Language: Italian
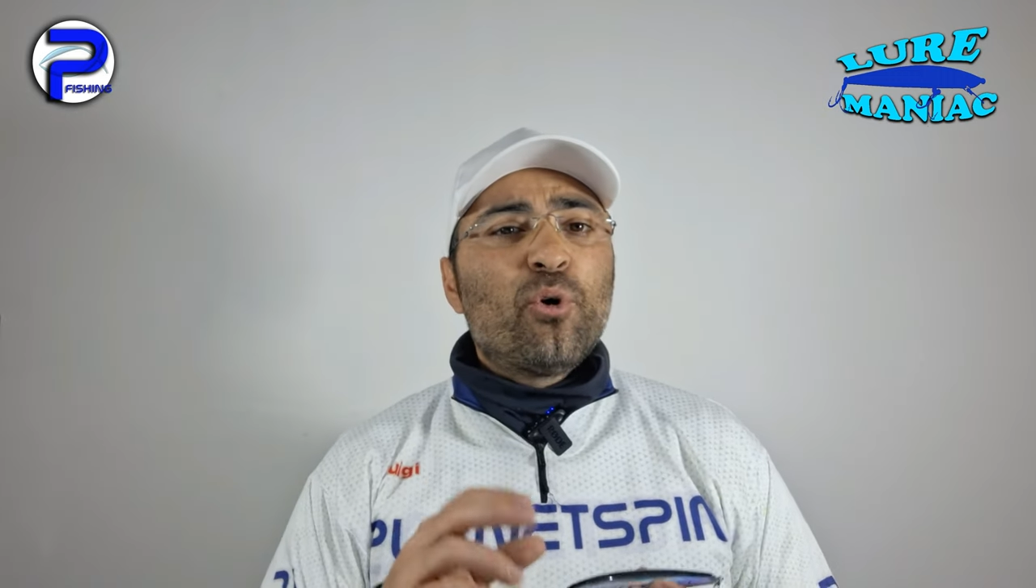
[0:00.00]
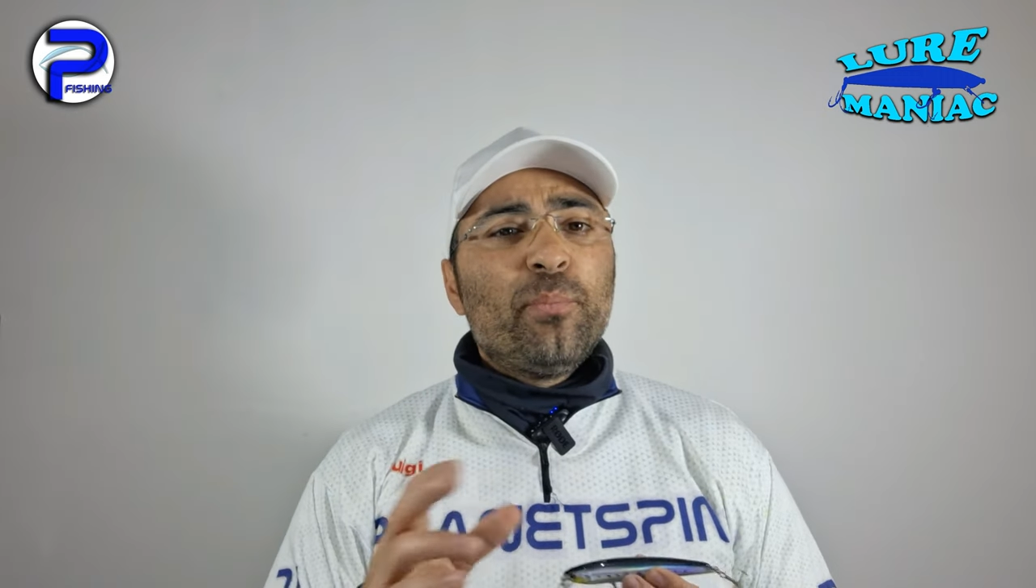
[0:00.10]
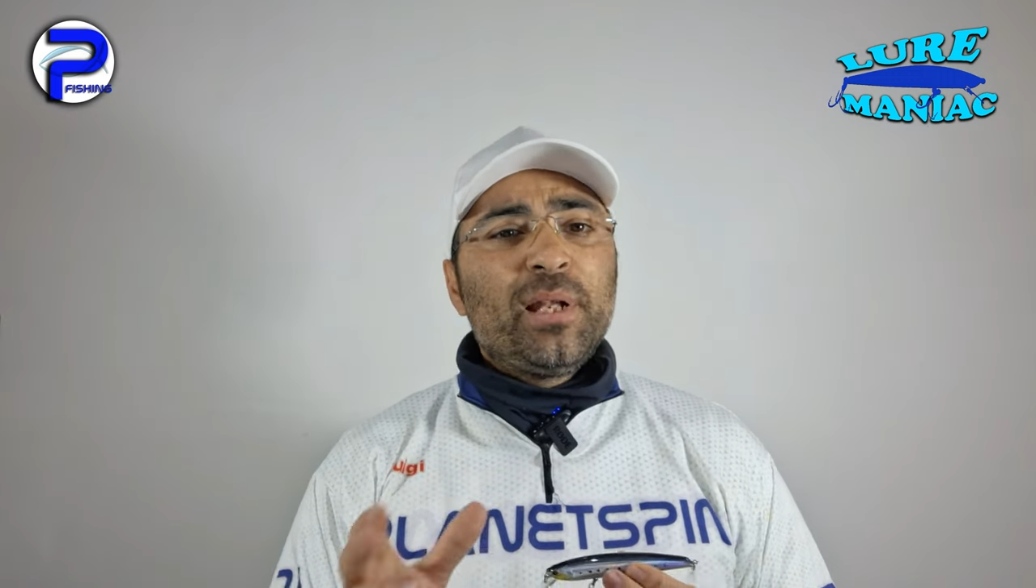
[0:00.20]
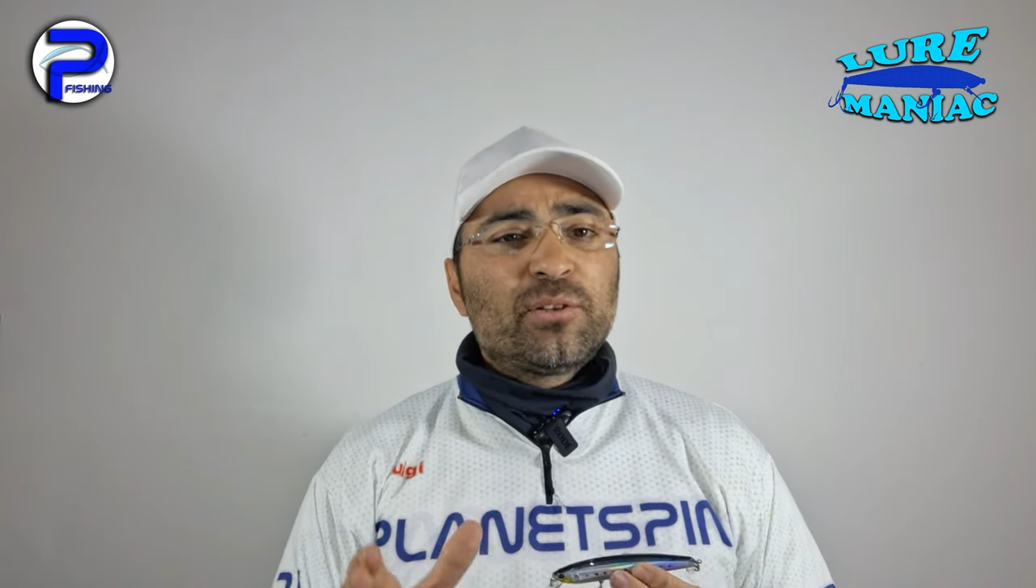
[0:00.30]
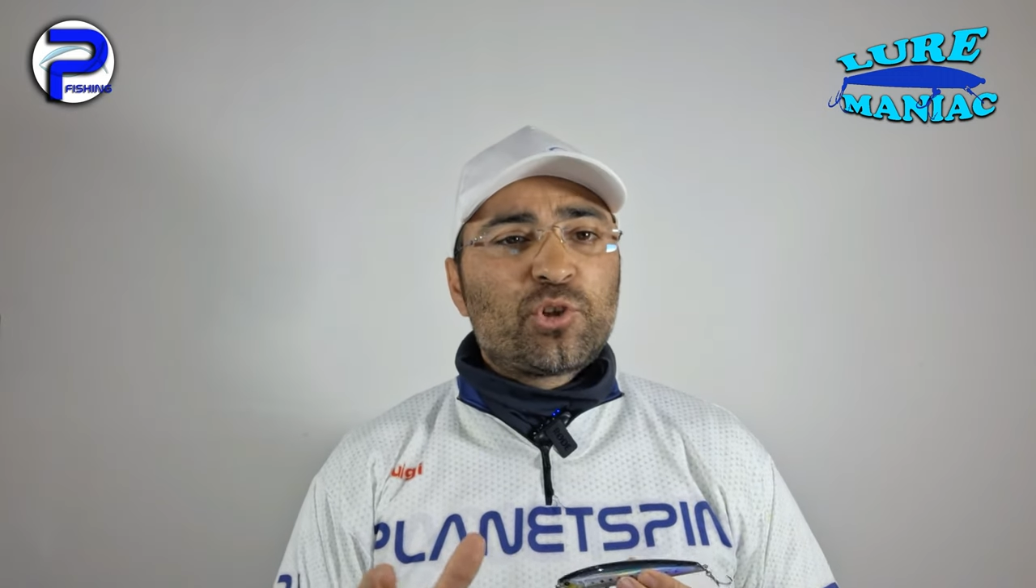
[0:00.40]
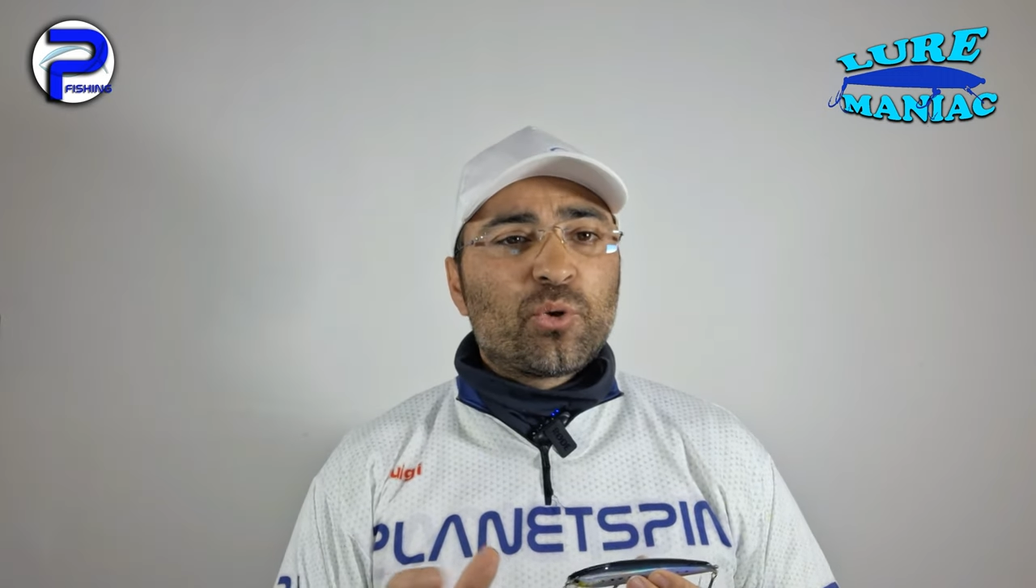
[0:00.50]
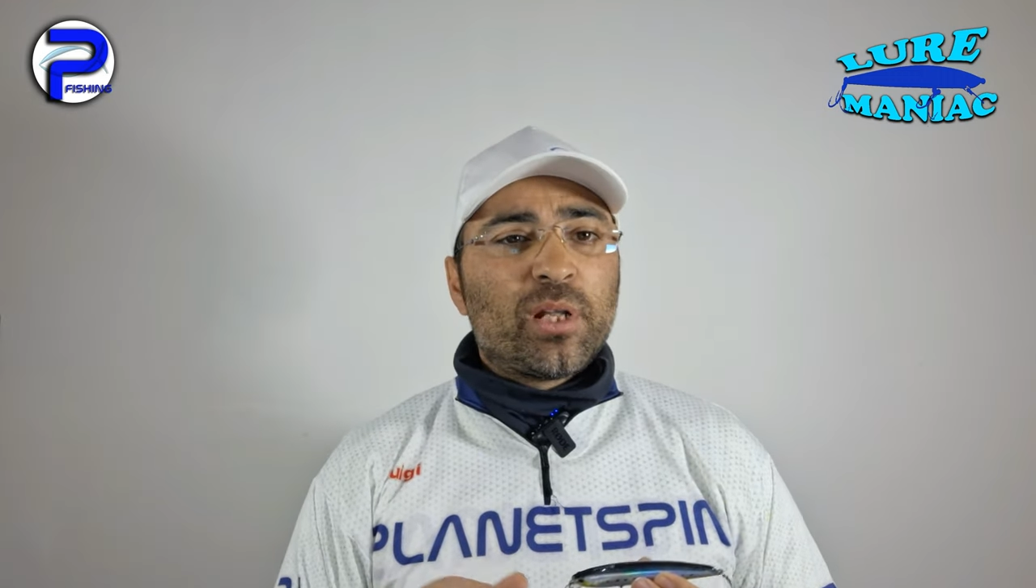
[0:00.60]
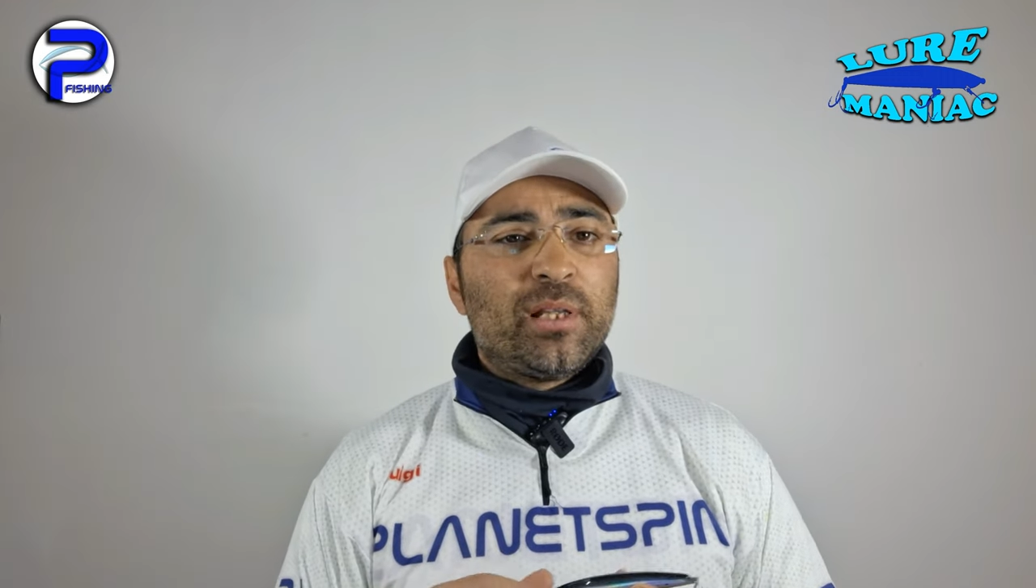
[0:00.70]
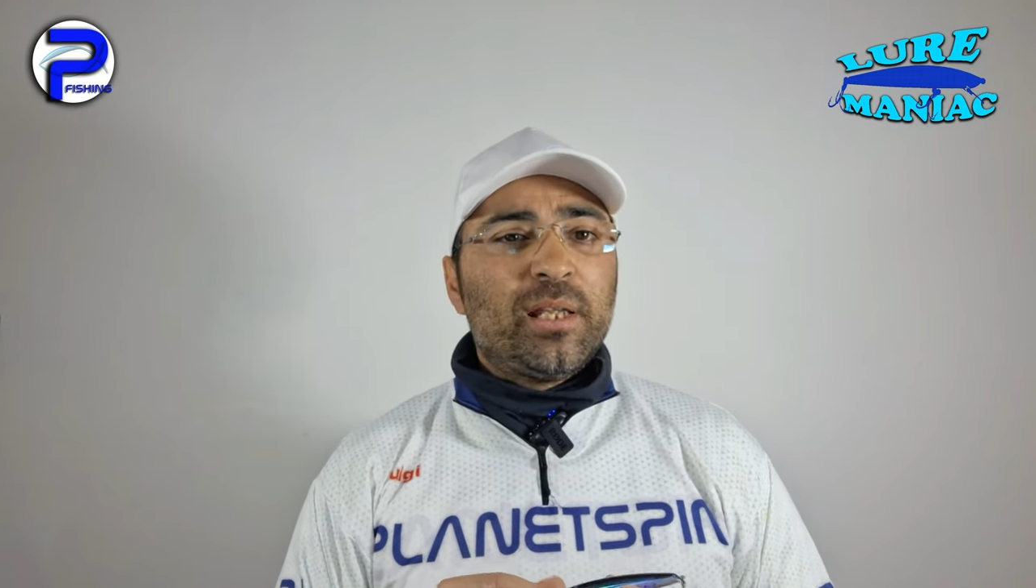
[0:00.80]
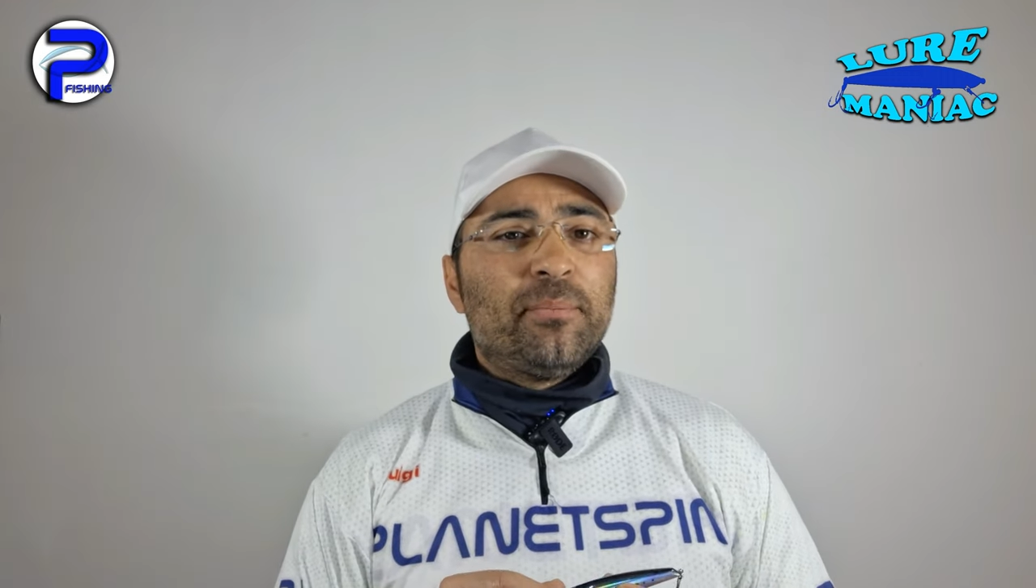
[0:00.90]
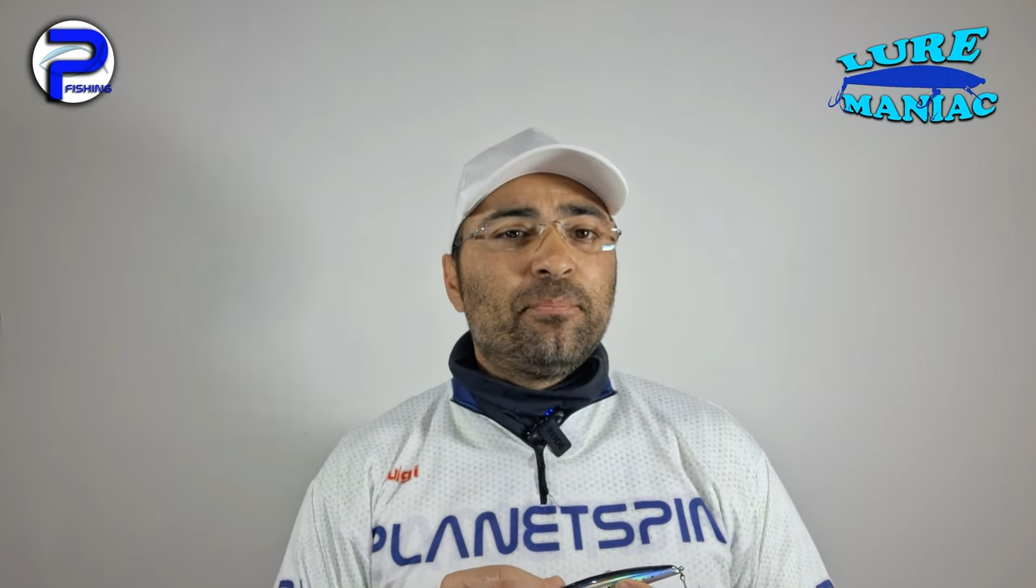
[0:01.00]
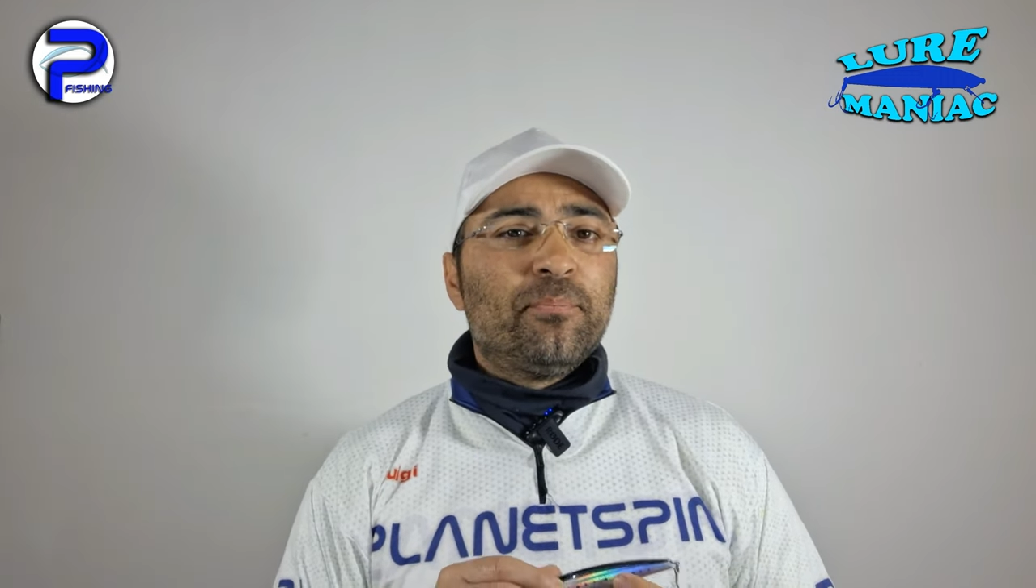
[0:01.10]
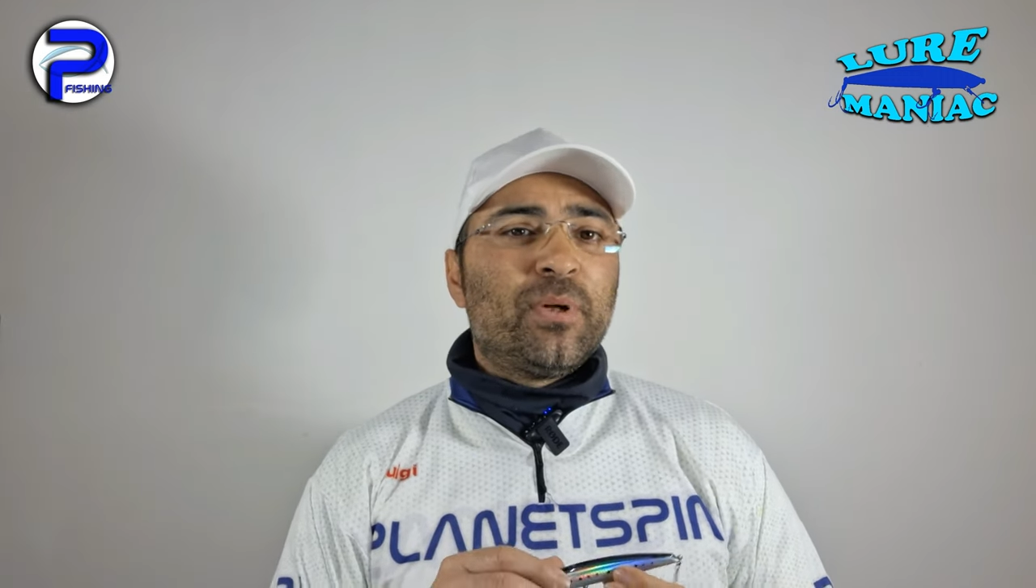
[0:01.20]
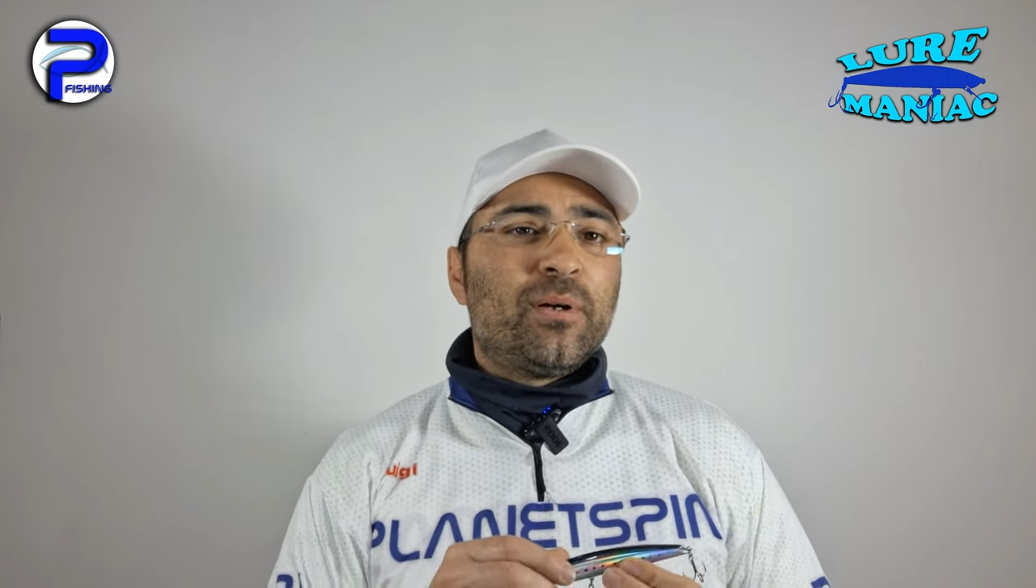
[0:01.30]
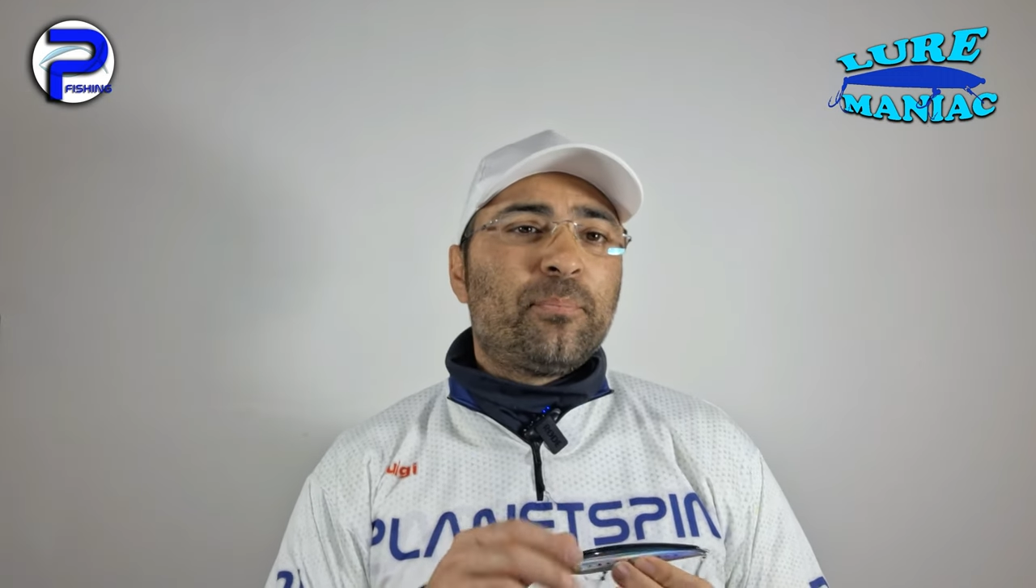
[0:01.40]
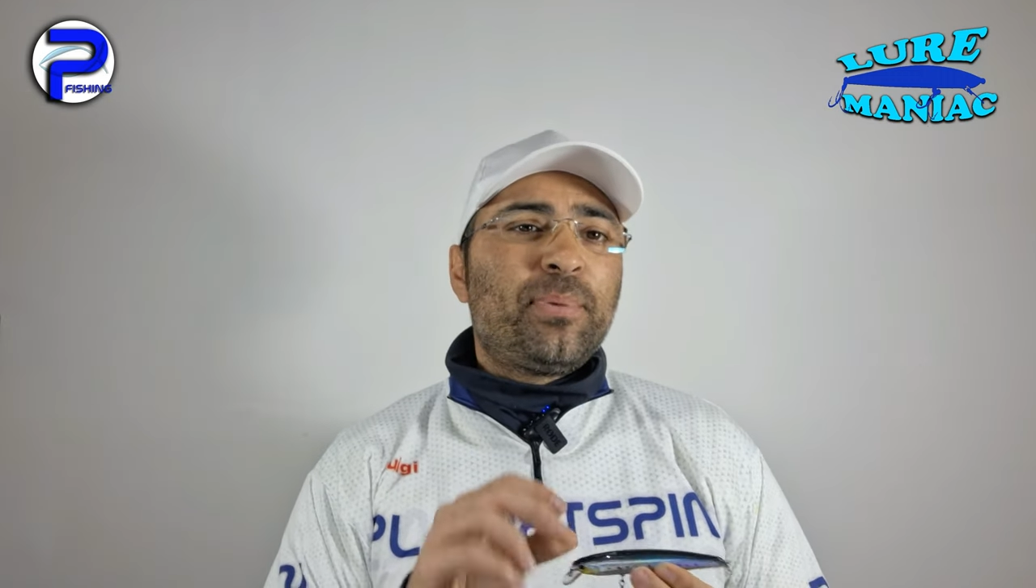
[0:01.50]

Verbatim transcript: combinazione di eh,